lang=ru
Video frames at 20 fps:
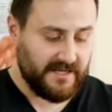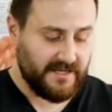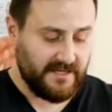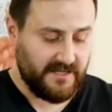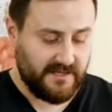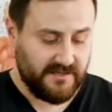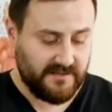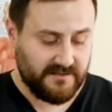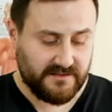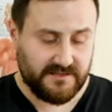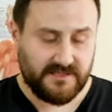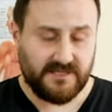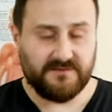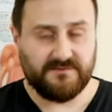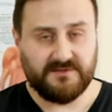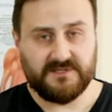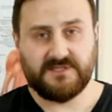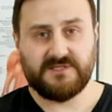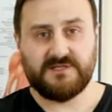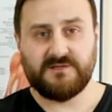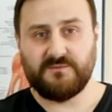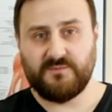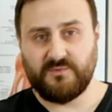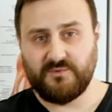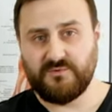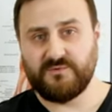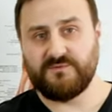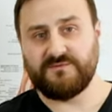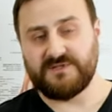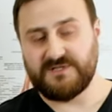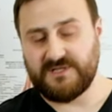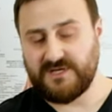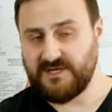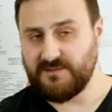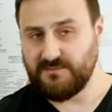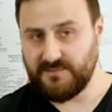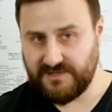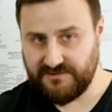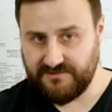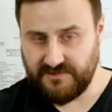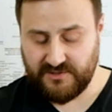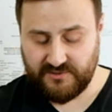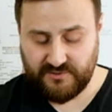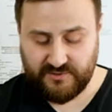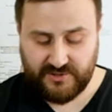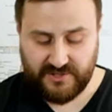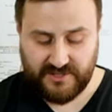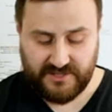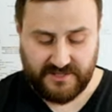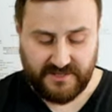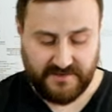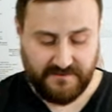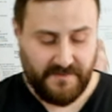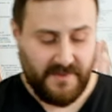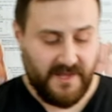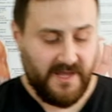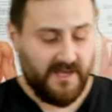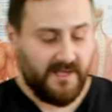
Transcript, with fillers: и, соответственно, будут возникать болевые ощущения.